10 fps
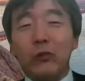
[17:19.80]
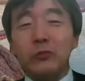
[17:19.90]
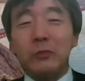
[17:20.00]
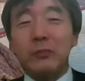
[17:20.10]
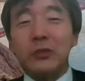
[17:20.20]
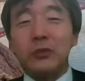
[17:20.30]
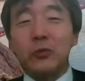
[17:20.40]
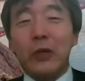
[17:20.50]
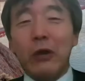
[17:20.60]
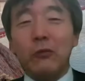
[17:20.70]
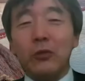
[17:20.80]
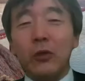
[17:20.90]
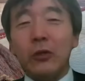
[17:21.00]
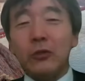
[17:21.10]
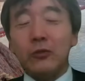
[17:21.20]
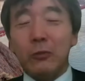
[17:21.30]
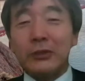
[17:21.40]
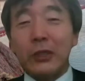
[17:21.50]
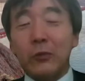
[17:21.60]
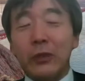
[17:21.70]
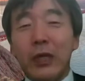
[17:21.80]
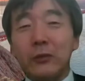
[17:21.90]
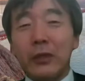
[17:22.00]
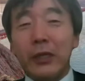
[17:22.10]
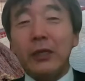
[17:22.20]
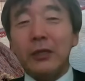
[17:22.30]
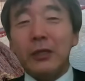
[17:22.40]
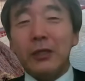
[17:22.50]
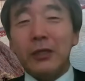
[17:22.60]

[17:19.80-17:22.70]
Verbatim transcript: 回、国民民主党の案を飲まざるを得ないとかね。